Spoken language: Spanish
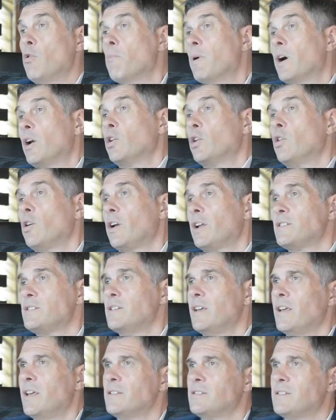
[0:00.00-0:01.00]
es un barrio
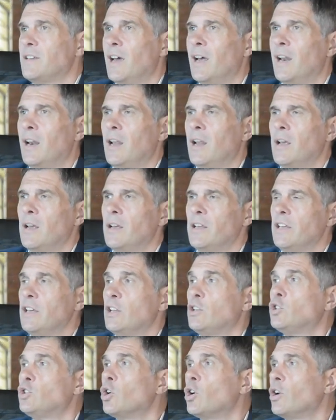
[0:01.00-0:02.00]
residencial
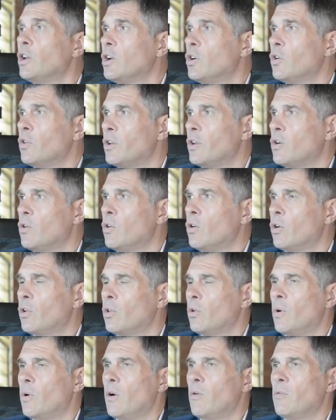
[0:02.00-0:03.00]
histórico de
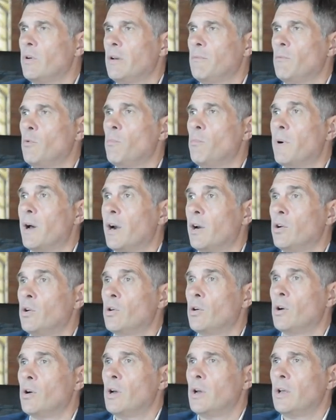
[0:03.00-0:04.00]
Córdoba, un
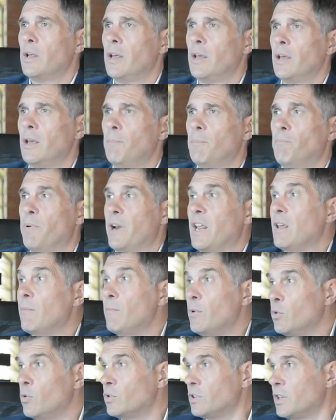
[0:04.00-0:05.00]
barrio este,
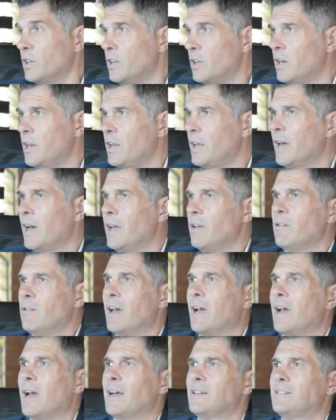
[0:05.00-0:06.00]
premium, te diría, hay
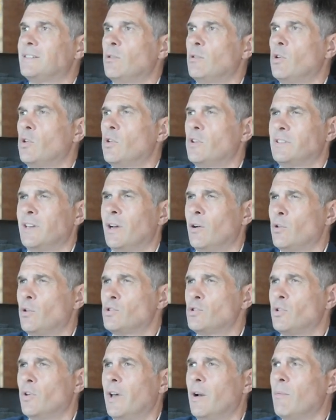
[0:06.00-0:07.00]
unas casas, unos
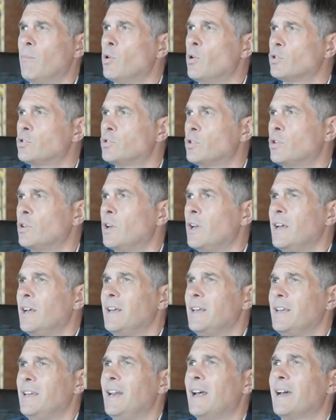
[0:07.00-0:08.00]
desarrollos hermosos,
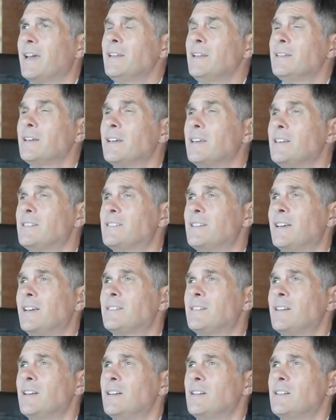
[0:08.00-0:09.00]
y la gente
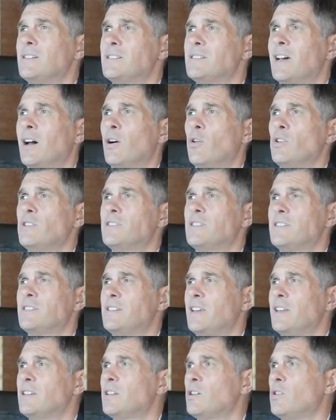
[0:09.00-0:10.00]
quizás ya hoy se
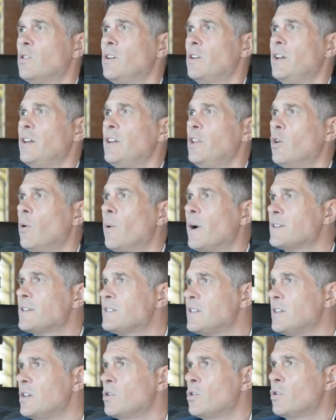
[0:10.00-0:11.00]
siente con el nido
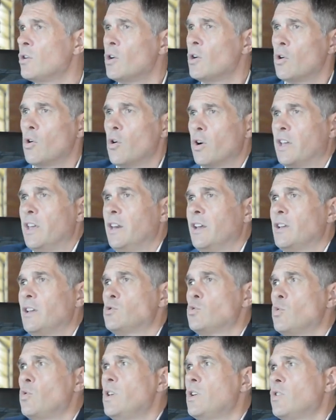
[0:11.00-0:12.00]
vacío o quiere que
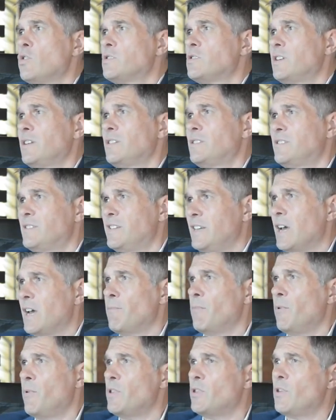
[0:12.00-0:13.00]
sus hijos
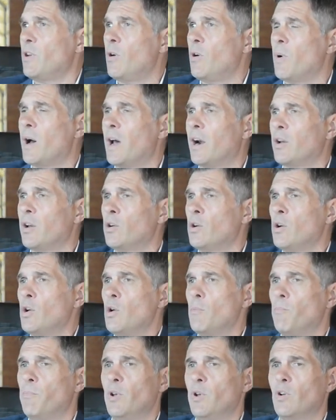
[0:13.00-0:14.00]
sigan viviendo en el barrio,
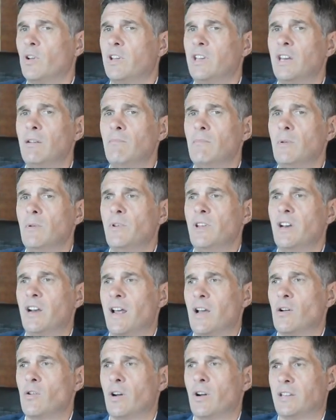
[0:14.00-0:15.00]
pero quieren vivir en
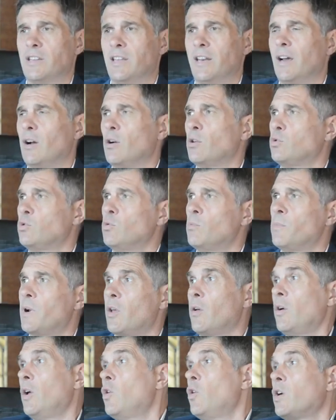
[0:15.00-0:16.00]
algo que estén
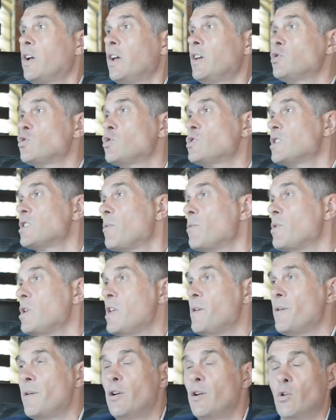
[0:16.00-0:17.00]
acostumbrados a lo que ellos ya
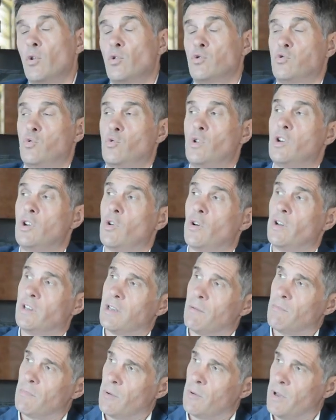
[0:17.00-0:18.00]
vivieron o sus hijos
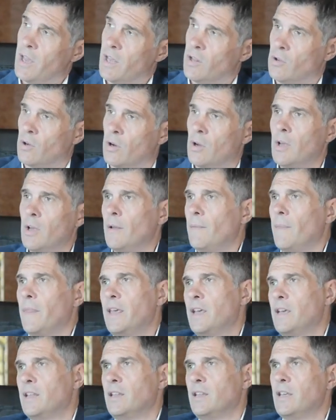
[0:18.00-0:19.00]
están viviendo.
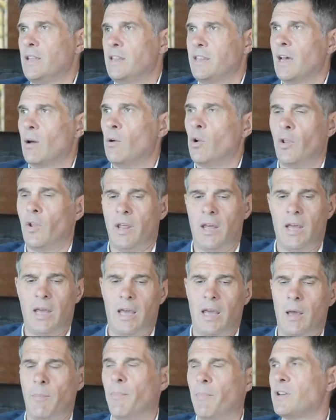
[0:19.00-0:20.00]
Y, te hablo
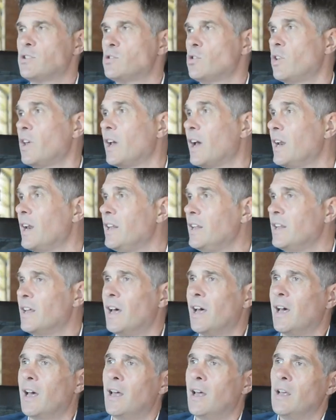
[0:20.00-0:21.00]
de espacios de
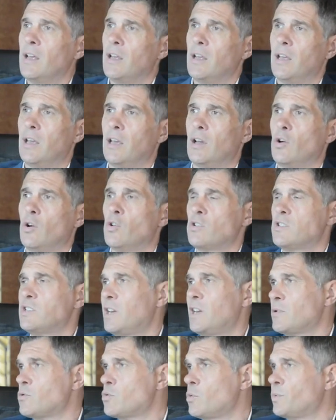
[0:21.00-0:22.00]
calidad, eh,
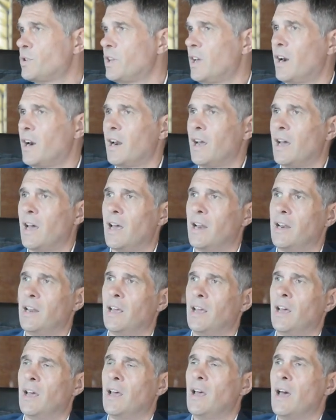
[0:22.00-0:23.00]
cochera
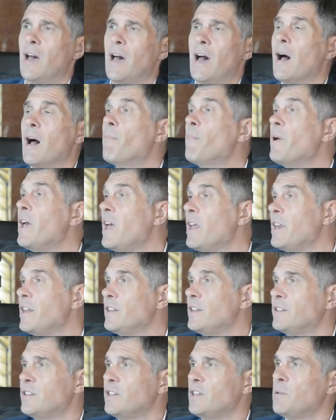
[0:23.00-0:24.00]
subterránea,
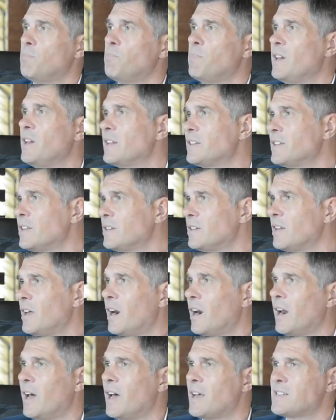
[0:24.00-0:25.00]
amenities, pileta en
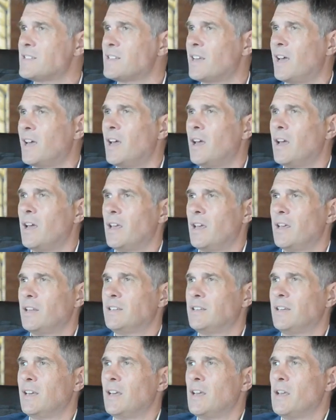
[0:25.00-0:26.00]
terraza,
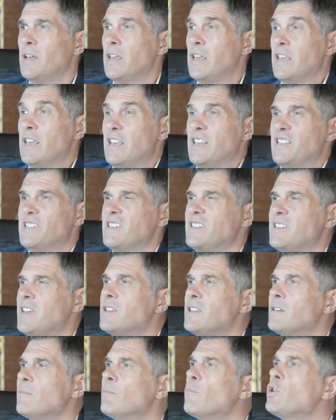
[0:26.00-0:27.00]
este, y, y se
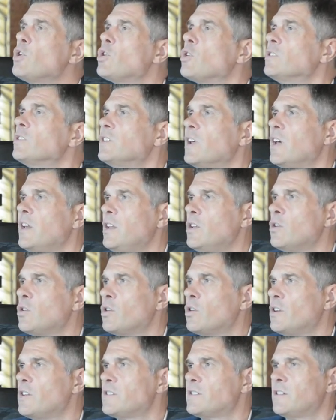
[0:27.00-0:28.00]
sienten muy contenidos
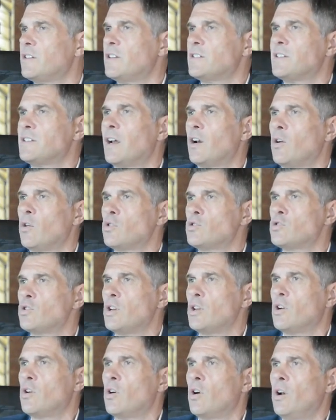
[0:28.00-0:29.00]
con ese desarrollo
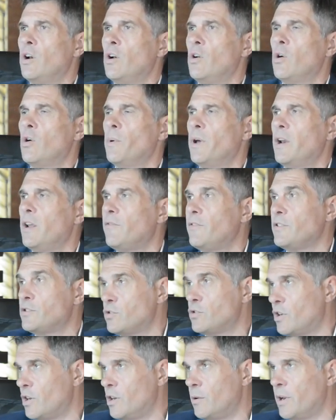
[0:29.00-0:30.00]
y con los
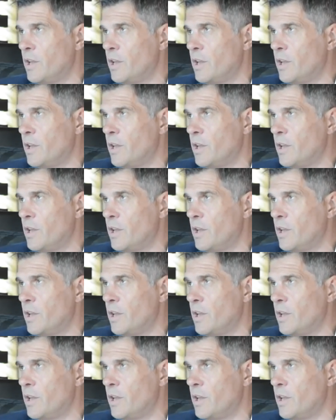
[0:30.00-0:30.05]
beneficios que le